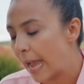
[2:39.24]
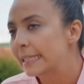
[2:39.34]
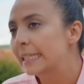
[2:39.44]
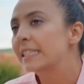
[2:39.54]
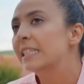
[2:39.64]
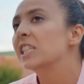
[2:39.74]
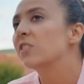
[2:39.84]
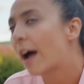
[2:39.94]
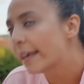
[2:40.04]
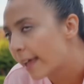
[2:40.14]
Quiero decir
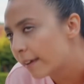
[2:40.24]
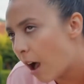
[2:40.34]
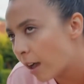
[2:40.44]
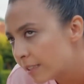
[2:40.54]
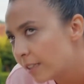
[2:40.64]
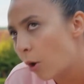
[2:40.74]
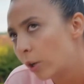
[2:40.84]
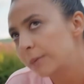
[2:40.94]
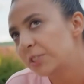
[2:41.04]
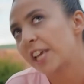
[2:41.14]
que no podría hacerle
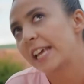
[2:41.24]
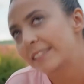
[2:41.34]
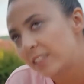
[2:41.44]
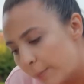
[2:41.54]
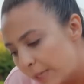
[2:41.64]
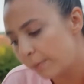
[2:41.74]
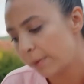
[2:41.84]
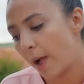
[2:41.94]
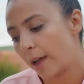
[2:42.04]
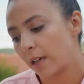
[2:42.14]
eso a usted porque es obvio
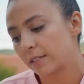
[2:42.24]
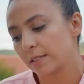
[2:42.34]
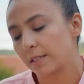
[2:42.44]
que está muy